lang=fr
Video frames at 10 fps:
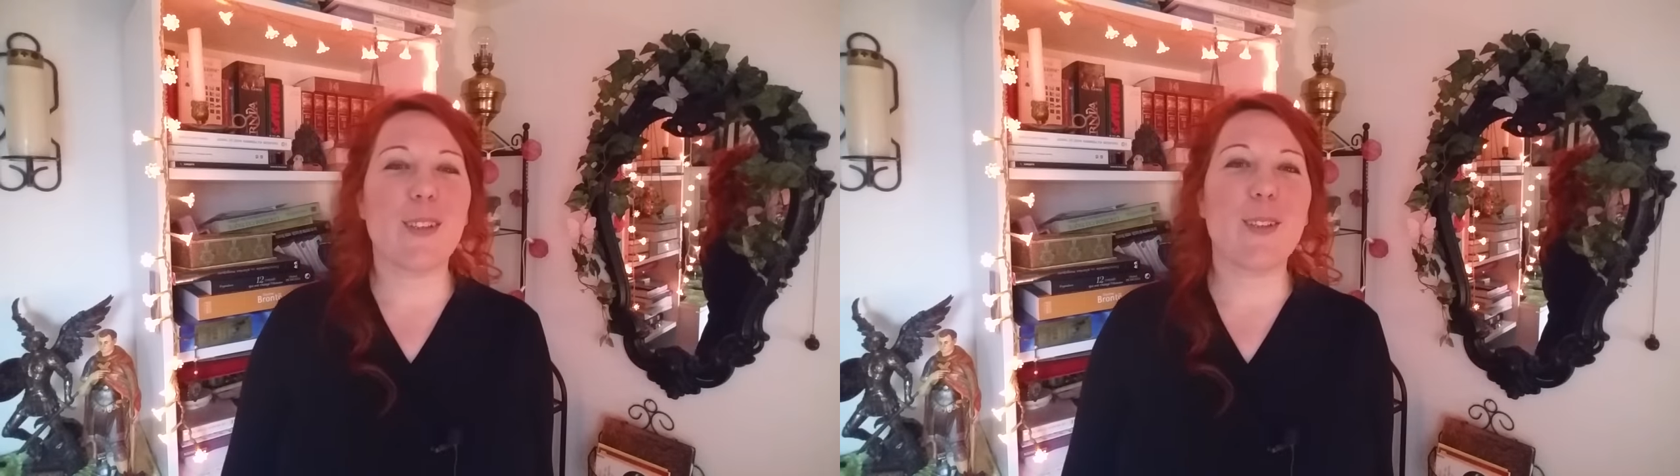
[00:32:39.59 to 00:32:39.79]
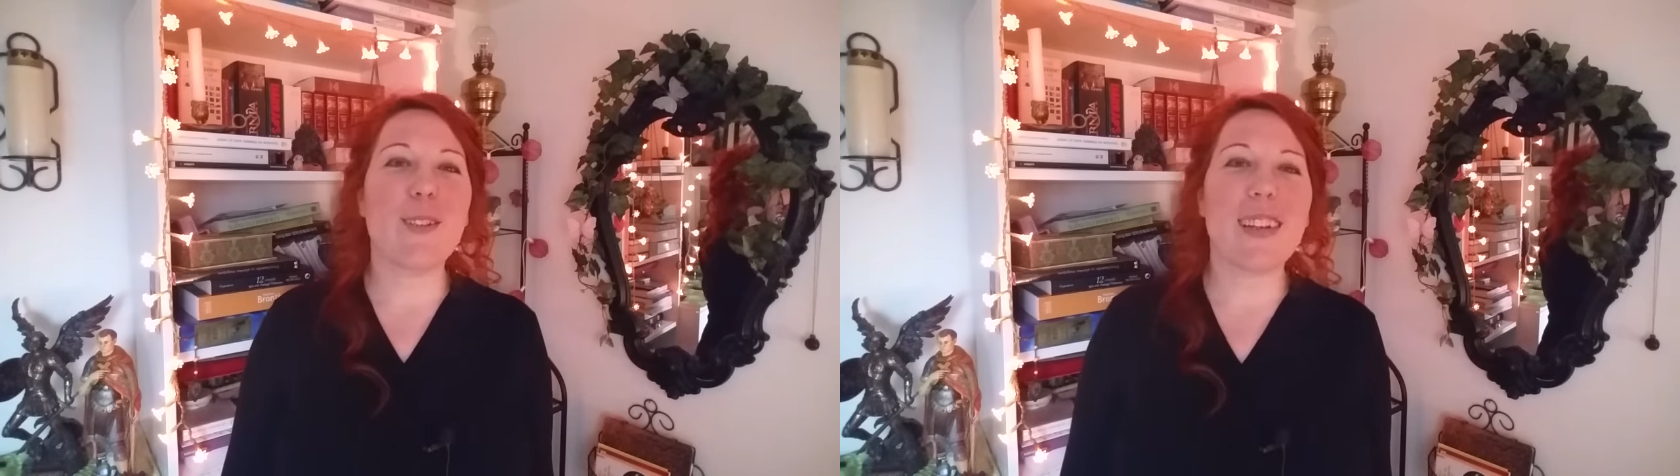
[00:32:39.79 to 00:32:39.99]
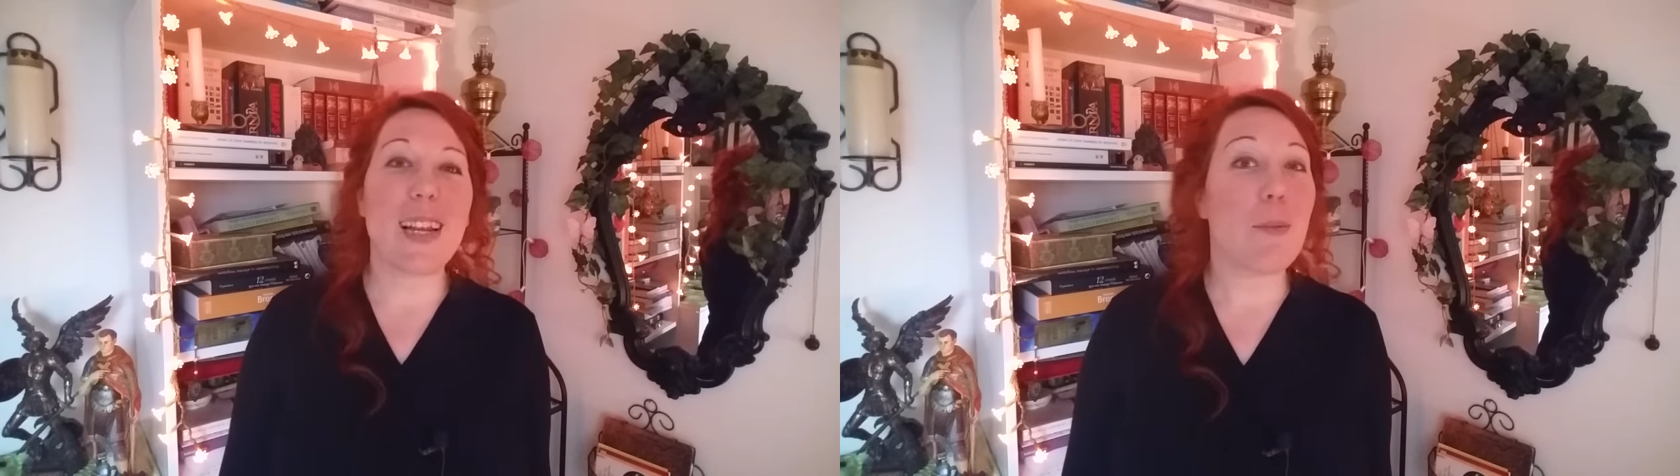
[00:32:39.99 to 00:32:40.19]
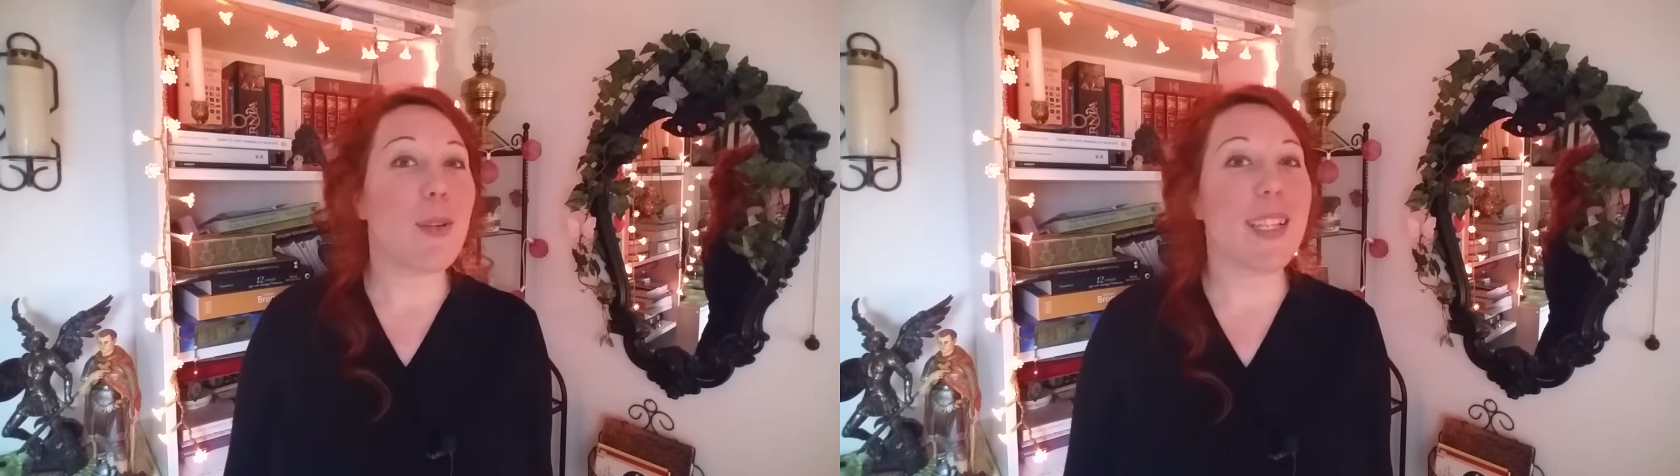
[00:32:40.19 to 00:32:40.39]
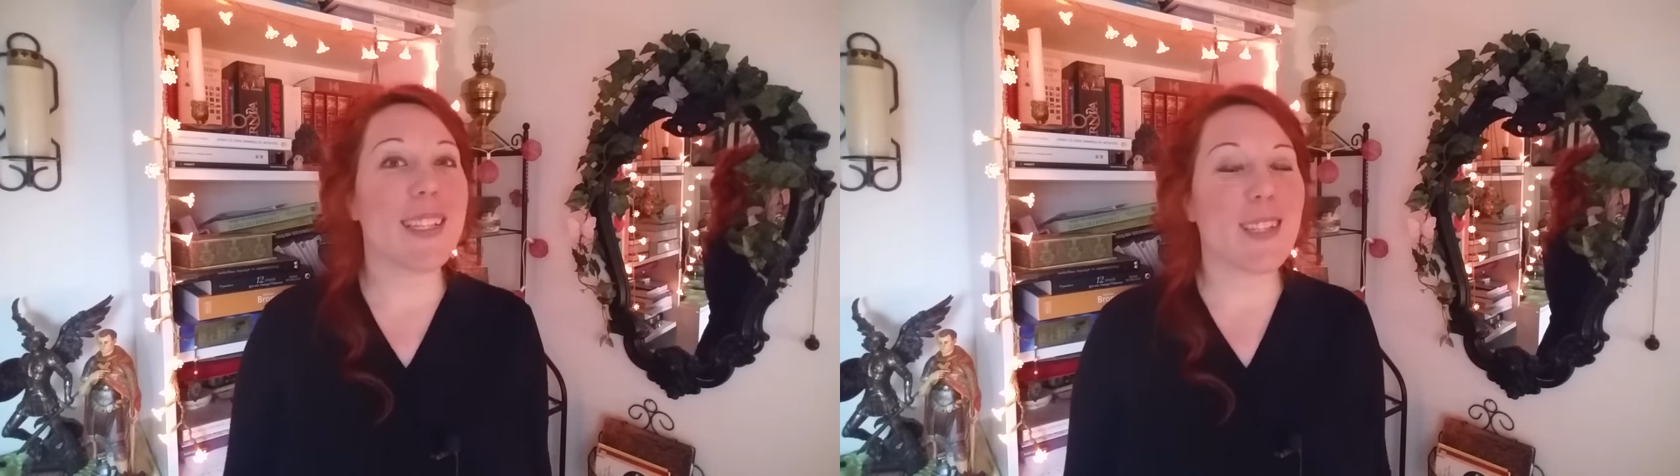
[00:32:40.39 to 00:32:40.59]
de la
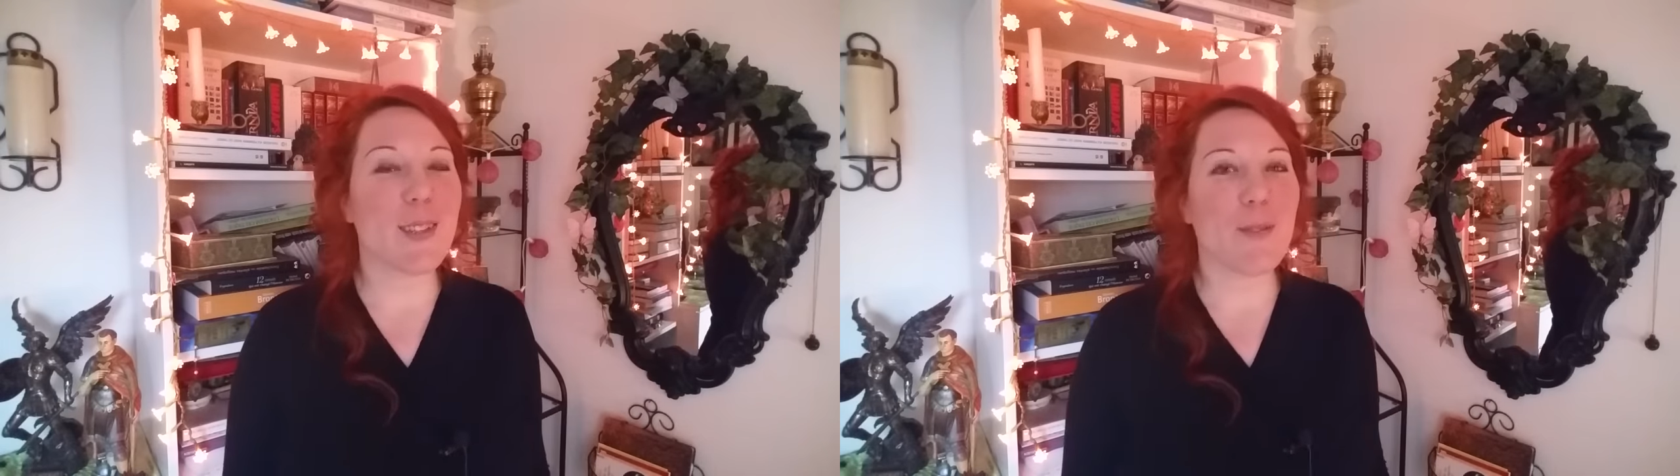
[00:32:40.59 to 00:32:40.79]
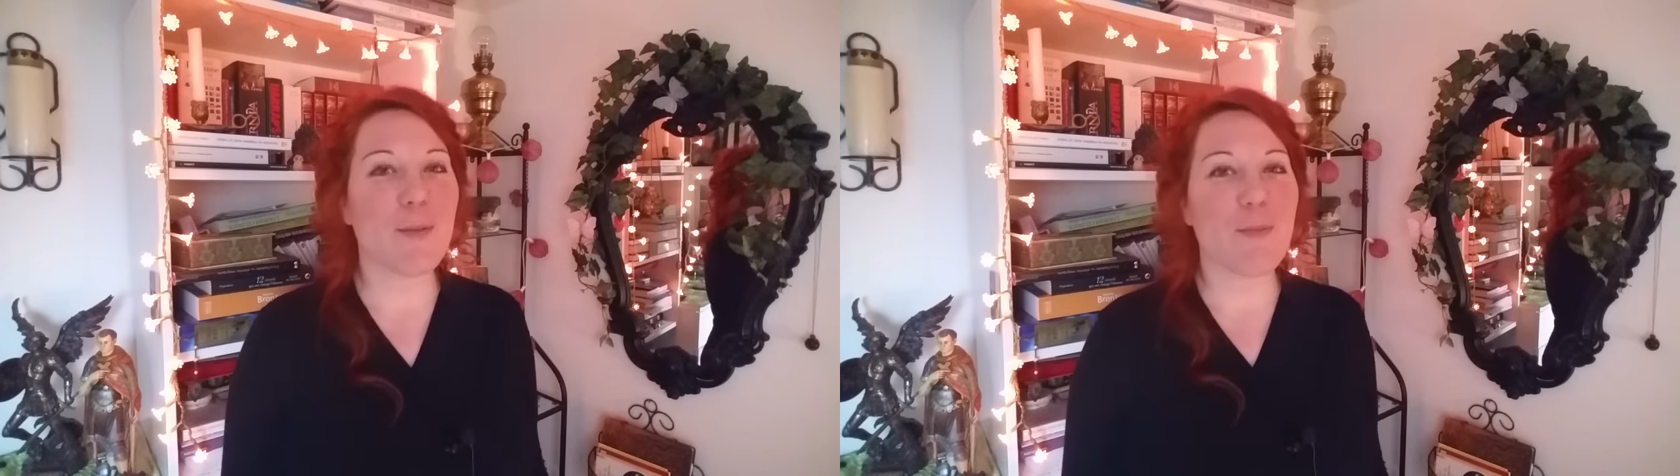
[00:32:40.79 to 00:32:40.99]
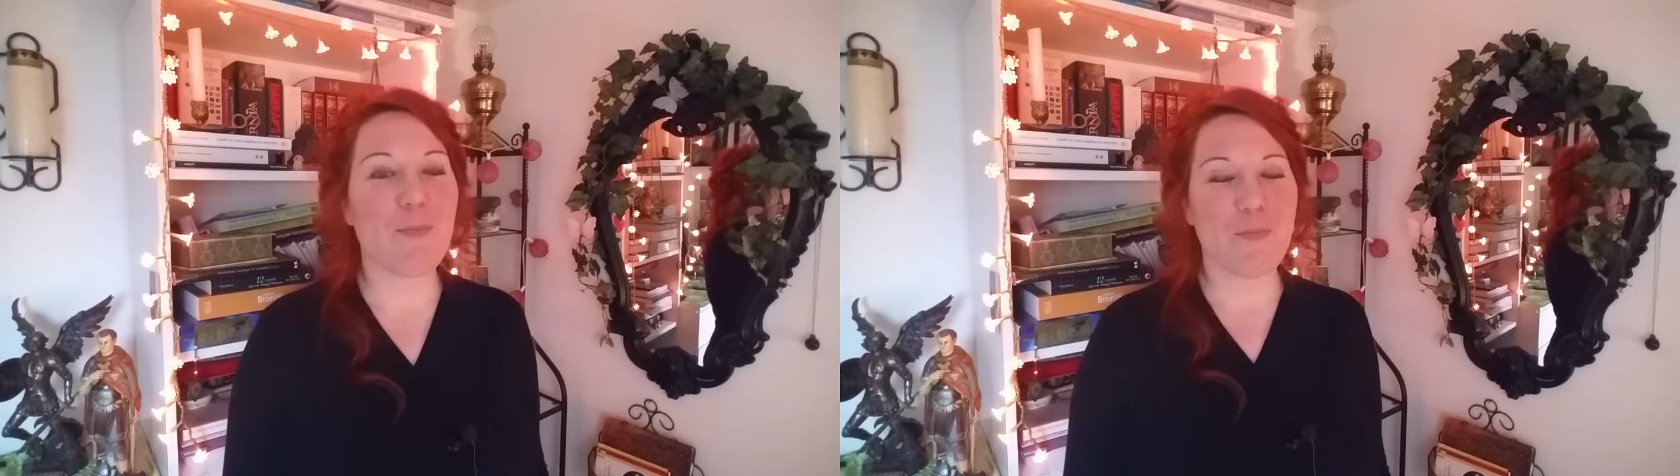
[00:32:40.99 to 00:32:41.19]
bénédiction.